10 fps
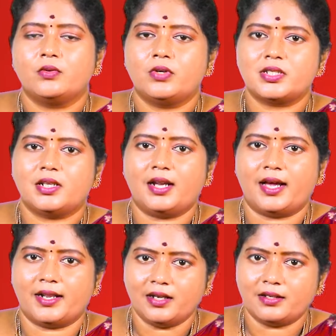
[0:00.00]
ஒரு சிலர்
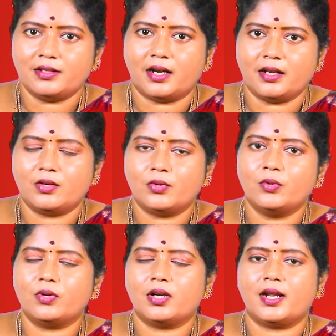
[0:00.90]
அரை லிட்டர் தண்ணி கூட
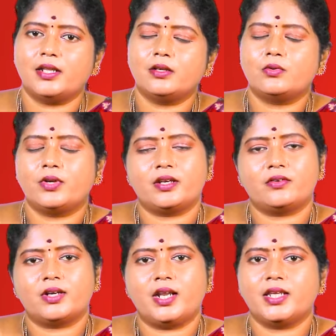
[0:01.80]
ஒரு நாளைக்கு
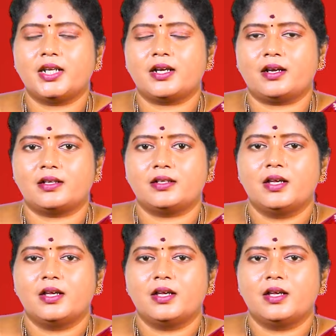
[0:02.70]
குடிக்கிறவங்களாம் இருக்காங்க